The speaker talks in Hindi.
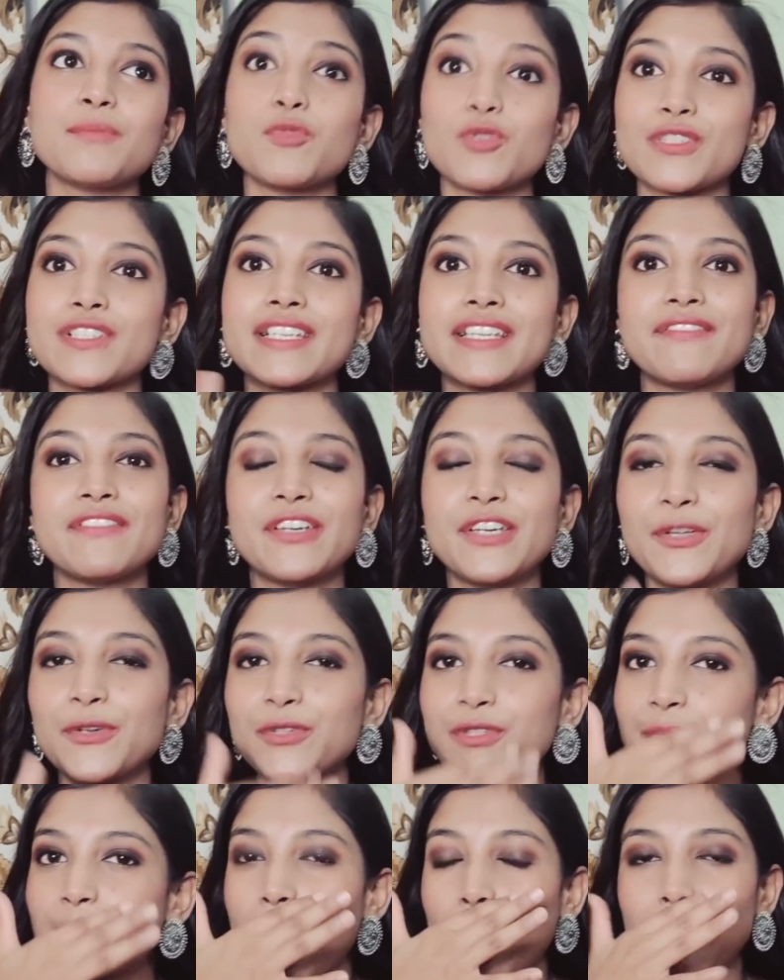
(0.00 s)
मोस्टली
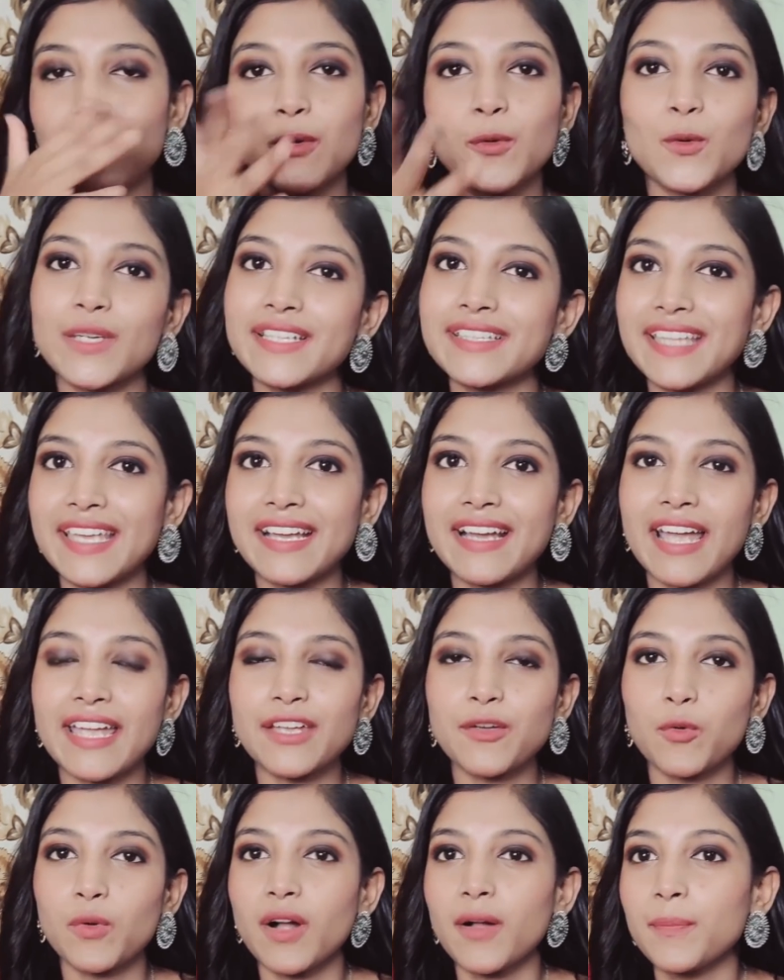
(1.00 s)
वीडियोज़ में आप लोगों ने देखा
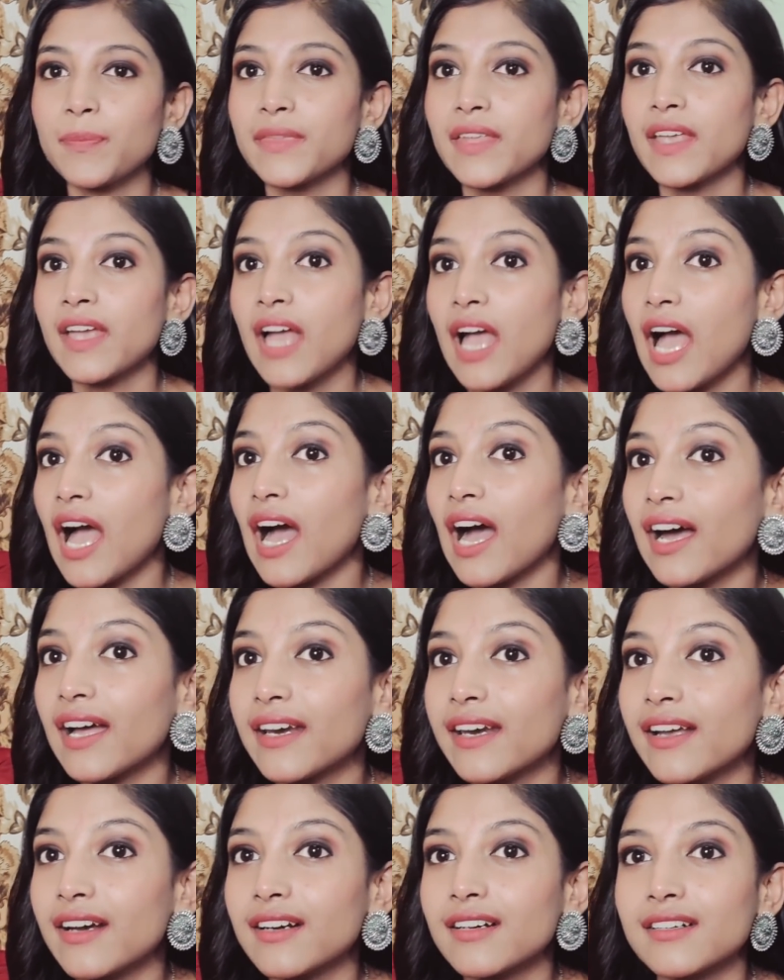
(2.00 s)
ही होगा
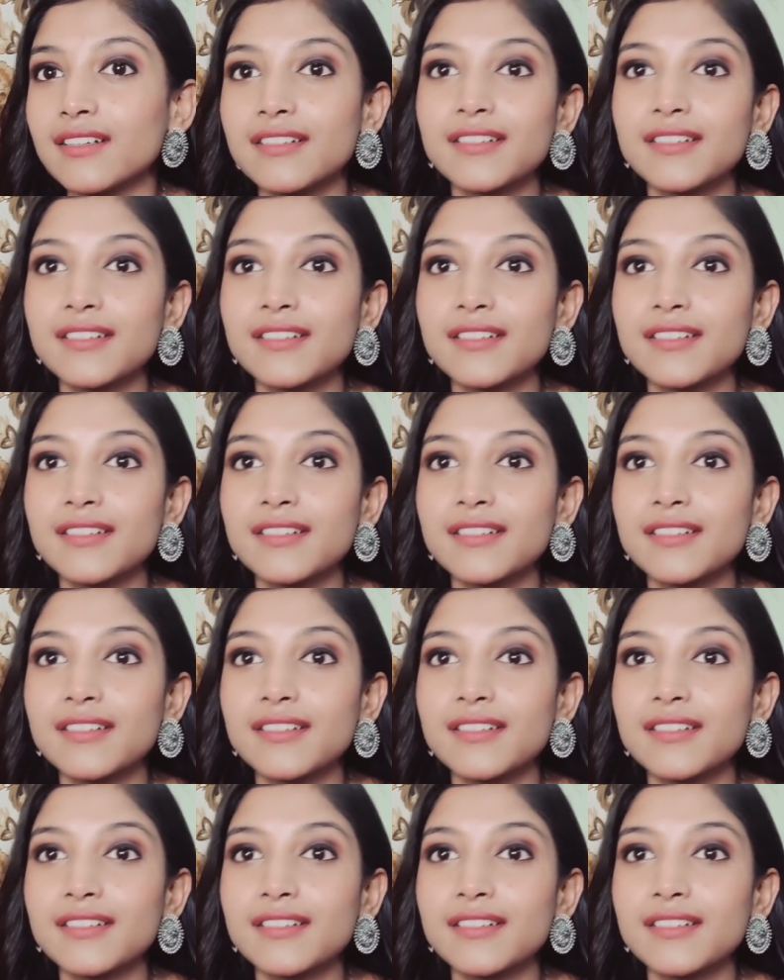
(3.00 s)
एंड